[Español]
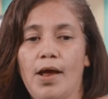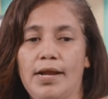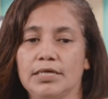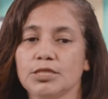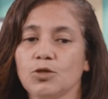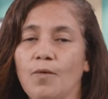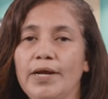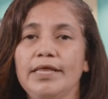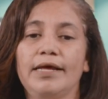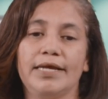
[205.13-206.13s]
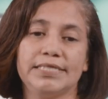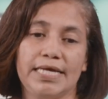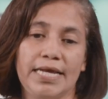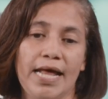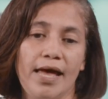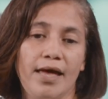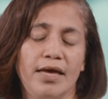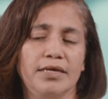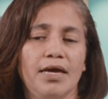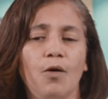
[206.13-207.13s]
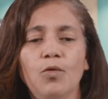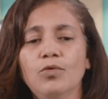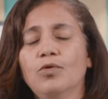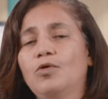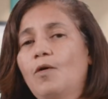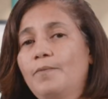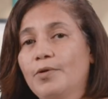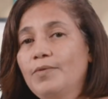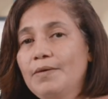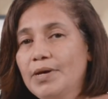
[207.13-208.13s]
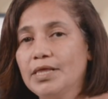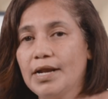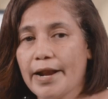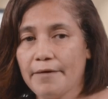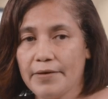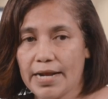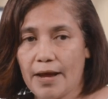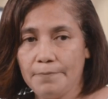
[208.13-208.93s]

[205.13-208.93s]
las sobras de la cena y aún los problemas de la nevera.